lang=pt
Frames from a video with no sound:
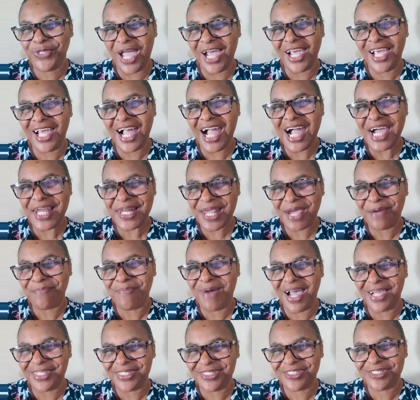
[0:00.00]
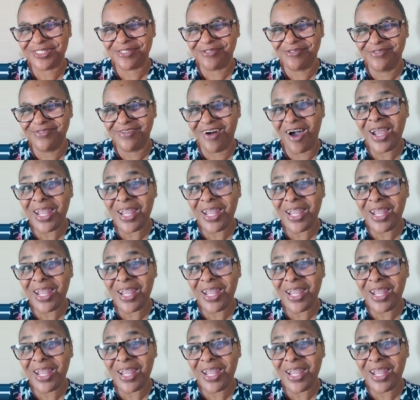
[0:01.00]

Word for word: tacarabaçu.